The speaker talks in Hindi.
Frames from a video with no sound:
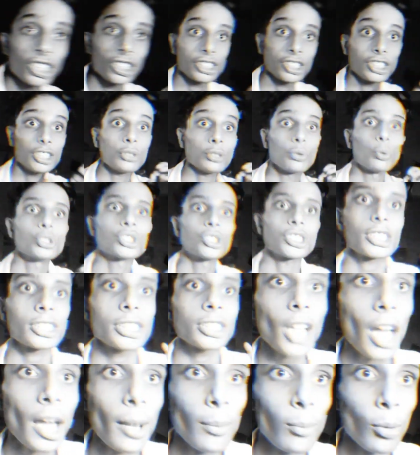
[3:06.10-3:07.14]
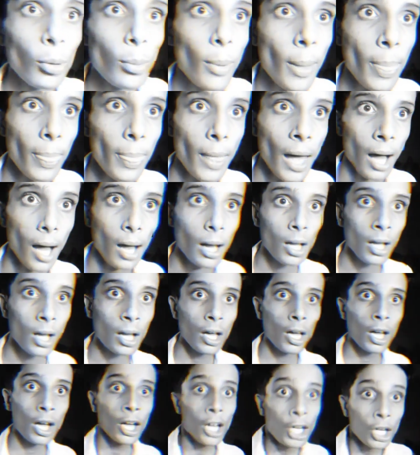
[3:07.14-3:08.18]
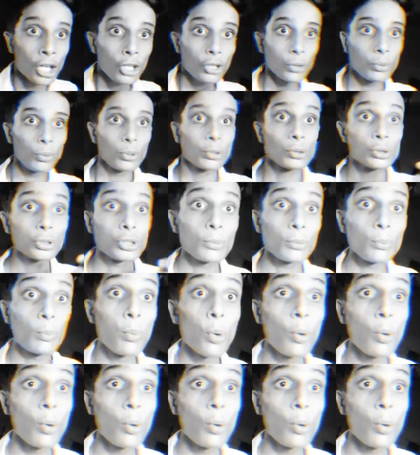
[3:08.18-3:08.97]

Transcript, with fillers: सक्सेस हो सकता है वो बंदा क्योंकि उसने